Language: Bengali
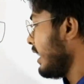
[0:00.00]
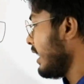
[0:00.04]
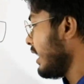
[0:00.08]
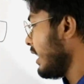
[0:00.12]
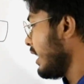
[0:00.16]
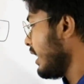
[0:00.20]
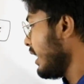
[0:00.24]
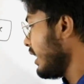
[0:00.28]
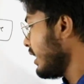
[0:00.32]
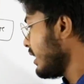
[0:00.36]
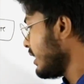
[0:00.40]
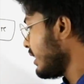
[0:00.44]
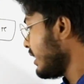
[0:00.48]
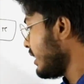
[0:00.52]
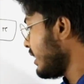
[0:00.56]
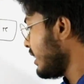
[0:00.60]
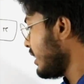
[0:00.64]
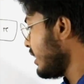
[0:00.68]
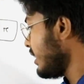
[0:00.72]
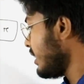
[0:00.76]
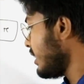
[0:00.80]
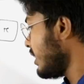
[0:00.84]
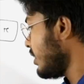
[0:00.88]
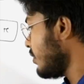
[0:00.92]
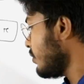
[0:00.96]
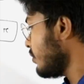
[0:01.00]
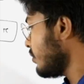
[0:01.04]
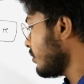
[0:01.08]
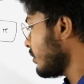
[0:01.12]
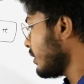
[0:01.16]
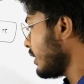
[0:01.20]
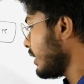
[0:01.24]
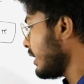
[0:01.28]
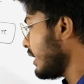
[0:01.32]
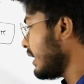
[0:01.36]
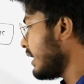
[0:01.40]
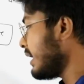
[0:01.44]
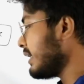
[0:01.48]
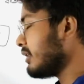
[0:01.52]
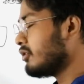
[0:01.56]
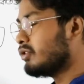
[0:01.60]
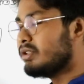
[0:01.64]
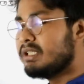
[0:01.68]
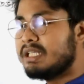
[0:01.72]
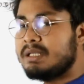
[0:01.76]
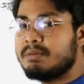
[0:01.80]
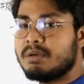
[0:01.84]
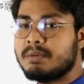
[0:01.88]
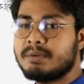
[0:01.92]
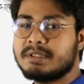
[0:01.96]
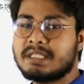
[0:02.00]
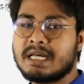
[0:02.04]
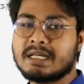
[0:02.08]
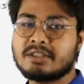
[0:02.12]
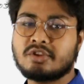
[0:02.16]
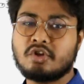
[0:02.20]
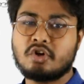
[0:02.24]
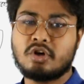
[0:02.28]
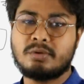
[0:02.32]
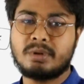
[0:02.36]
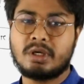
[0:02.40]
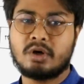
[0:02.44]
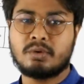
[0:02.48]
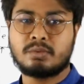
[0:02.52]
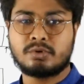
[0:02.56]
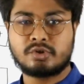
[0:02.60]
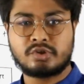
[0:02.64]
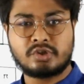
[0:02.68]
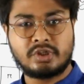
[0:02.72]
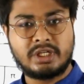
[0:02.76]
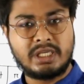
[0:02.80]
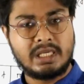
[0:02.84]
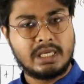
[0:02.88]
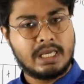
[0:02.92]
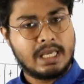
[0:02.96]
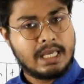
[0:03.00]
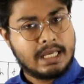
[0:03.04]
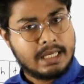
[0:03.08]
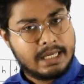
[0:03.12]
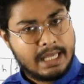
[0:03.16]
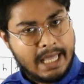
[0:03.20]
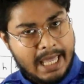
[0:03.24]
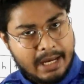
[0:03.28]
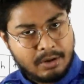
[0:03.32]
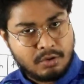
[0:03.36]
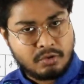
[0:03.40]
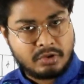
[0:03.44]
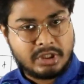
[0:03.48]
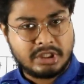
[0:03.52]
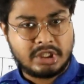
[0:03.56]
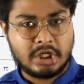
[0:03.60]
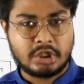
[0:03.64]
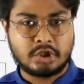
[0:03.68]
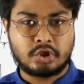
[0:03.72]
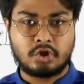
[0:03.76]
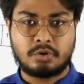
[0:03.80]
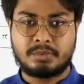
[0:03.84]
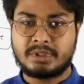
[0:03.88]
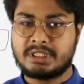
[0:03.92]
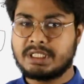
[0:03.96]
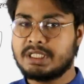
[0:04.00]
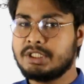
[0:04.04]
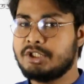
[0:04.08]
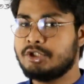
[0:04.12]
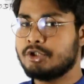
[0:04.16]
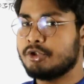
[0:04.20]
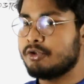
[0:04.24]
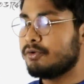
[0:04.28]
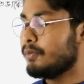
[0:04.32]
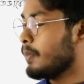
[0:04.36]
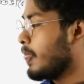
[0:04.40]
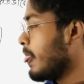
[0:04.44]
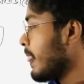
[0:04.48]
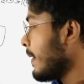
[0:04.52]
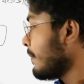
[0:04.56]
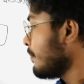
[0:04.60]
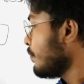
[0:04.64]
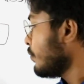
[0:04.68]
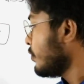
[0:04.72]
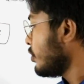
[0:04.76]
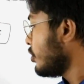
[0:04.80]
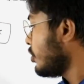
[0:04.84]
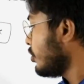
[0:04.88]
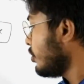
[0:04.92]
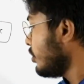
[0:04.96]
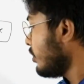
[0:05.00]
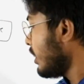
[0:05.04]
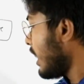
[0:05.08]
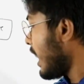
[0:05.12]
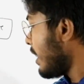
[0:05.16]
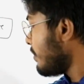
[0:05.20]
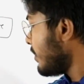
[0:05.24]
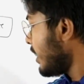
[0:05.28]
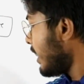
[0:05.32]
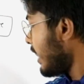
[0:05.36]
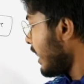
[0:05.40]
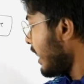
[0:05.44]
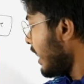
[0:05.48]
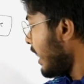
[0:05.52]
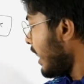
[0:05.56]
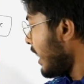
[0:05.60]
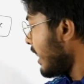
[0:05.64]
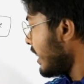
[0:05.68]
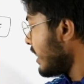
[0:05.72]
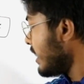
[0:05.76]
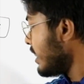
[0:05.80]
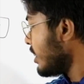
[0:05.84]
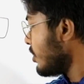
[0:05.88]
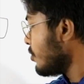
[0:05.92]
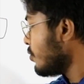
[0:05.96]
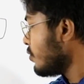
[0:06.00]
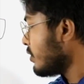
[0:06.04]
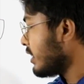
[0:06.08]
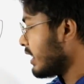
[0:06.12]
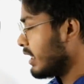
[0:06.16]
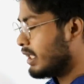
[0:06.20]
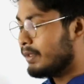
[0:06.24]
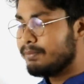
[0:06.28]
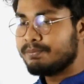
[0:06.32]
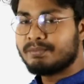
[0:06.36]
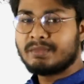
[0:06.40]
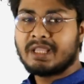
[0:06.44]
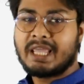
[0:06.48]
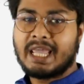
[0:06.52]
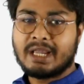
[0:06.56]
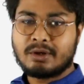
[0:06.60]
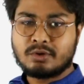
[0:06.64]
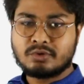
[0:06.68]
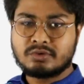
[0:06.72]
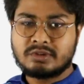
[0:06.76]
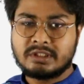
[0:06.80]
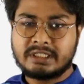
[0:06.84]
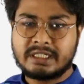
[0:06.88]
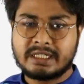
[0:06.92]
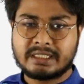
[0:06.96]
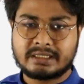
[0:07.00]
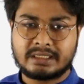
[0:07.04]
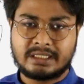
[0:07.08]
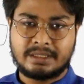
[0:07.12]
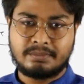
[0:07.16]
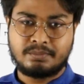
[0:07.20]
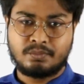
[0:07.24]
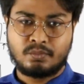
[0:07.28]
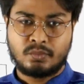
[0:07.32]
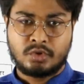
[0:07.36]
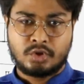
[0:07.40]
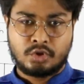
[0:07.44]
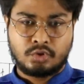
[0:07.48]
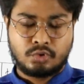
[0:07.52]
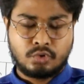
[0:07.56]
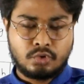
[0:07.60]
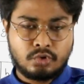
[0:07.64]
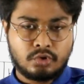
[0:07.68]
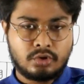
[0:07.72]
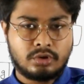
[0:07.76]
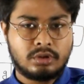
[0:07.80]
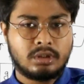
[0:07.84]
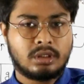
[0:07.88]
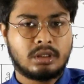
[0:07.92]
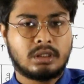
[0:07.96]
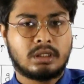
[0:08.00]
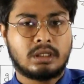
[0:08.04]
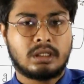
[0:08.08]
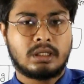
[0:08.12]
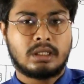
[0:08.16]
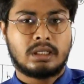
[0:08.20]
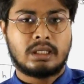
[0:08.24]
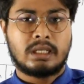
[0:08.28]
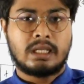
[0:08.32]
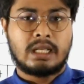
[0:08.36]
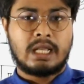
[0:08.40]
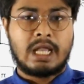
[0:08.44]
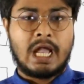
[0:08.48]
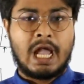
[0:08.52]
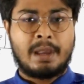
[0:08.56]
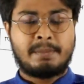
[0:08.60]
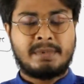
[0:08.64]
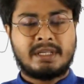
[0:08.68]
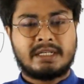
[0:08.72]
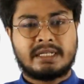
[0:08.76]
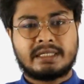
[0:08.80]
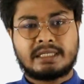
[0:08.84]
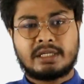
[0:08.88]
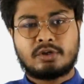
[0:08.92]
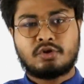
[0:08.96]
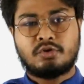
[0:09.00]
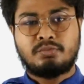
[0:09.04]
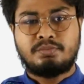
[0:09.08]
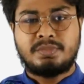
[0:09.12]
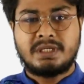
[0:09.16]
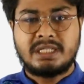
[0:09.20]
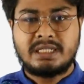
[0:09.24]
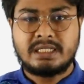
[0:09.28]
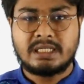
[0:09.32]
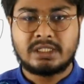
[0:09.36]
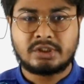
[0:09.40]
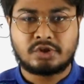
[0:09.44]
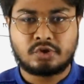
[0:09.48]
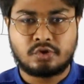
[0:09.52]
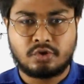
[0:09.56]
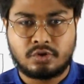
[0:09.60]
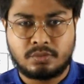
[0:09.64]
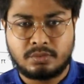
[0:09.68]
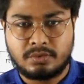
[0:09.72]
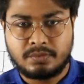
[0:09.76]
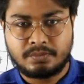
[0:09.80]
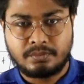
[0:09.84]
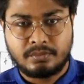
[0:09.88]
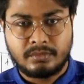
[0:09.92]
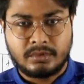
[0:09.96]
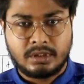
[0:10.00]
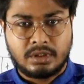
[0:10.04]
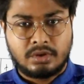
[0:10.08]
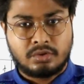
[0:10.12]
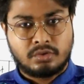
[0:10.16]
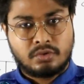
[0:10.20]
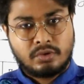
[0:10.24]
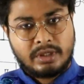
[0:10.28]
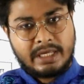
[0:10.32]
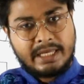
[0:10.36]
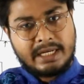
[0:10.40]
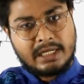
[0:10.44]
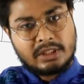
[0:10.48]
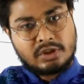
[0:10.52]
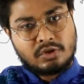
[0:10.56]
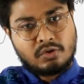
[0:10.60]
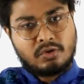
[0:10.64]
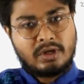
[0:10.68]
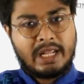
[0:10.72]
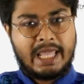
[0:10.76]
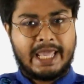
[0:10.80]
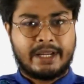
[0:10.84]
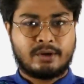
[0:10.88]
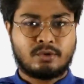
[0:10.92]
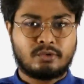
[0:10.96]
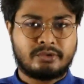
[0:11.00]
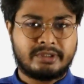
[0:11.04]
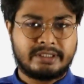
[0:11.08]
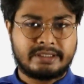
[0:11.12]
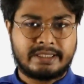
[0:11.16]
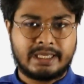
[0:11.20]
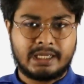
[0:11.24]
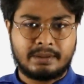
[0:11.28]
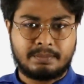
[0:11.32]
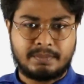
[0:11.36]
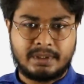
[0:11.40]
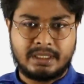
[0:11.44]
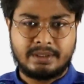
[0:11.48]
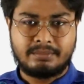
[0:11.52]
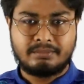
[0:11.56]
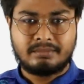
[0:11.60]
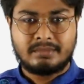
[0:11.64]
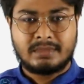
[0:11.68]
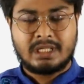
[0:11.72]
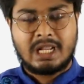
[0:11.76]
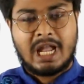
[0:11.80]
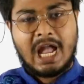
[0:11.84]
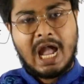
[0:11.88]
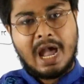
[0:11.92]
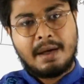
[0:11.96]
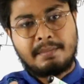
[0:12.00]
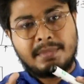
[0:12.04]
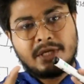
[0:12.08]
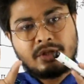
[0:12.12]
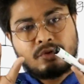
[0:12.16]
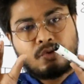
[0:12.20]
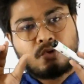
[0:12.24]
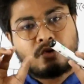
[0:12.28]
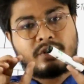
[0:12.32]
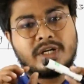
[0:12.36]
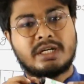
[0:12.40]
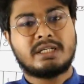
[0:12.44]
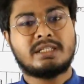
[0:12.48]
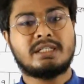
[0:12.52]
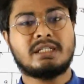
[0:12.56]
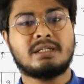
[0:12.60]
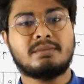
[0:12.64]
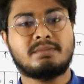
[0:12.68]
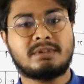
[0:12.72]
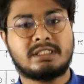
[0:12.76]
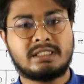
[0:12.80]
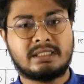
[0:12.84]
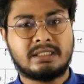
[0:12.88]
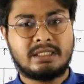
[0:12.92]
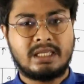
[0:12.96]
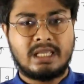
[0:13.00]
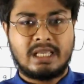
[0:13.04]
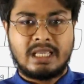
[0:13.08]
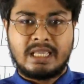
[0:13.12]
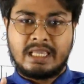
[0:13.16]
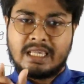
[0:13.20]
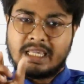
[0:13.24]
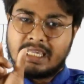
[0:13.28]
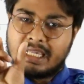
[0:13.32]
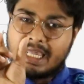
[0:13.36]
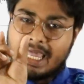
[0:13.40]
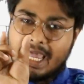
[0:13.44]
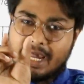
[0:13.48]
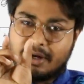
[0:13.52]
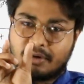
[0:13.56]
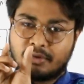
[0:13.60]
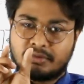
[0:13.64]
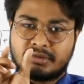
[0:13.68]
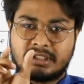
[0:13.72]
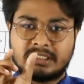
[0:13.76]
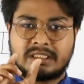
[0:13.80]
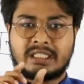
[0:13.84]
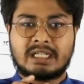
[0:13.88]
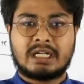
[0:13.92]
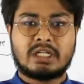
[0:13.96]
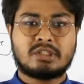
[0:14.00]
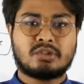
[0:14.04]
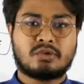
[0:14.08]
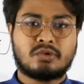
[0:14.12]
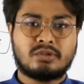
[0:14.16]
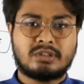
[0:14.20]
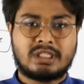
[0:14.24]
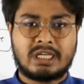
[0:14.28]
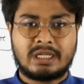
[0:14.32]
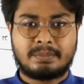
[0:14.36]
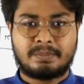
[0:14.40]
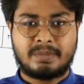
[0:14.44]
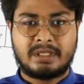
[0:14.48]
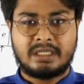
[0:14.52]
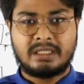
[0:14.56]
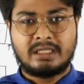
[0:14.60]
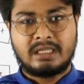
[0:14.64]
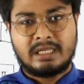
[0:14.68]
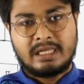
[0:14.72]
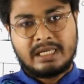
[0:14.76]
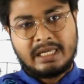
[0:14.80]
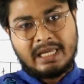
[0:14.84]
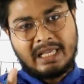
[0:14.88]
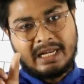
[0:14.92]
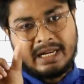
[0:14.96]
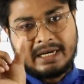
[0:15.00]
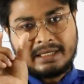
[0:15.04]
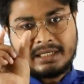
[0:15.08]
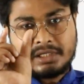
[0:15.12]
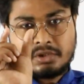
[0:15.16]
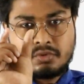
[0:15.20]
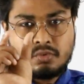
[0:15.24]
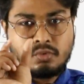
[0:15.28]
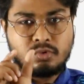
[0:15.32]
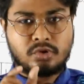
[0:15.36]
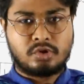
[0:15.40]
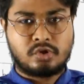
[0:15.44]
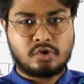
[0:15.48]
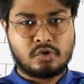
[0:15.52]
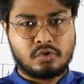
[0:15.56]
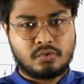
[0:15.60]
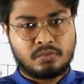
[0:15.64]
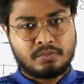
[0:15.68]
এ ই ইউ এরা কিভাবে থাকতে হবে অবশ্যই একত্রে থাকতে হবে তিনজন তো আমি এ ই ইউকে একত্রে রাখলাম তো আমি এটাকে এখন বিন্যাস করব। তো এরা যখন একত্রে থাকবে আমি ধরে নিলাম যে এই একত্রে তারা যখন থাকবে এরা একটা গুচ্ছ